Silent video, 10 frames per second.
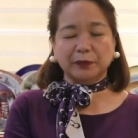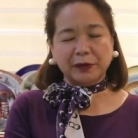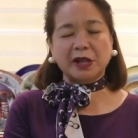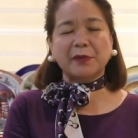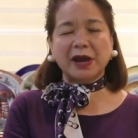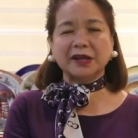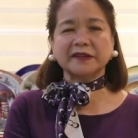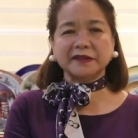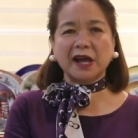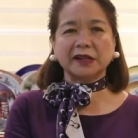
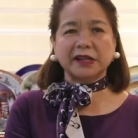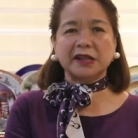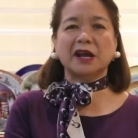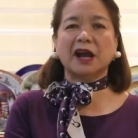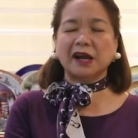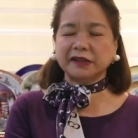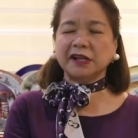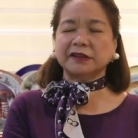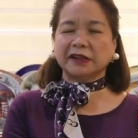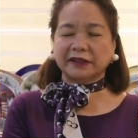Ipinamalas natin ang
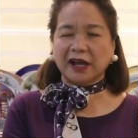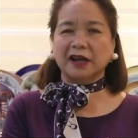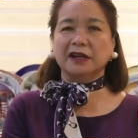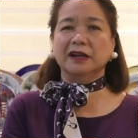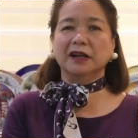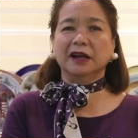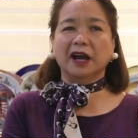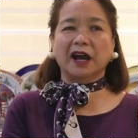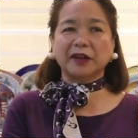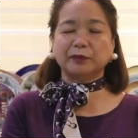ating tatag
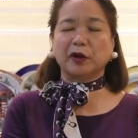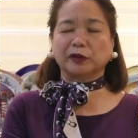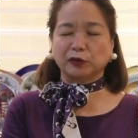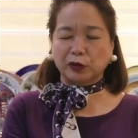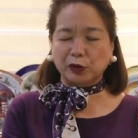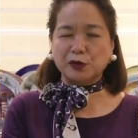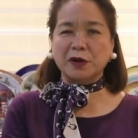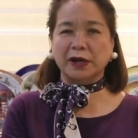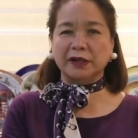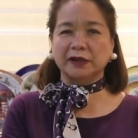at
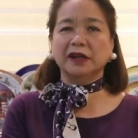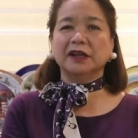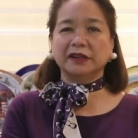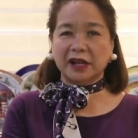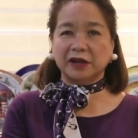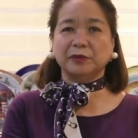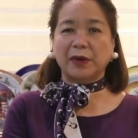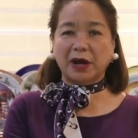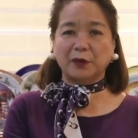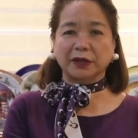pagtutulungan ng
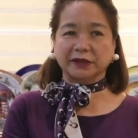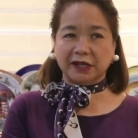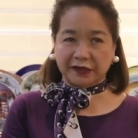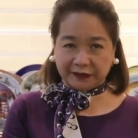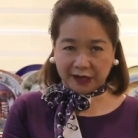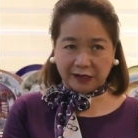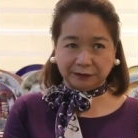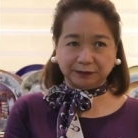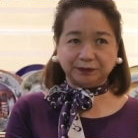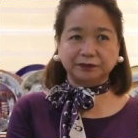bawat isa.
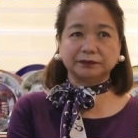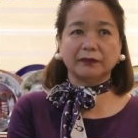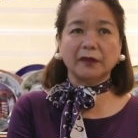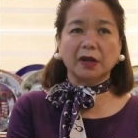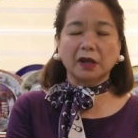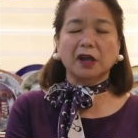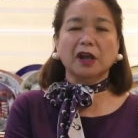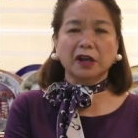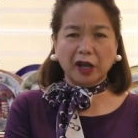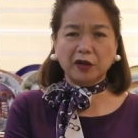
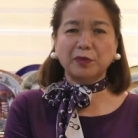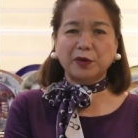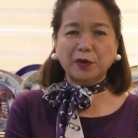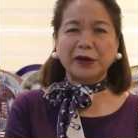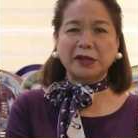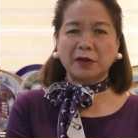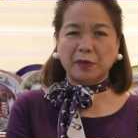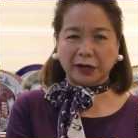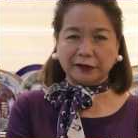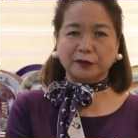Ngayong buwan
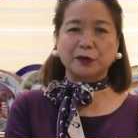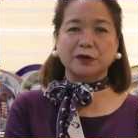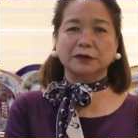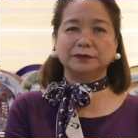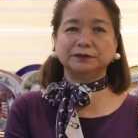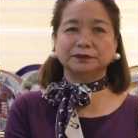ng Marso,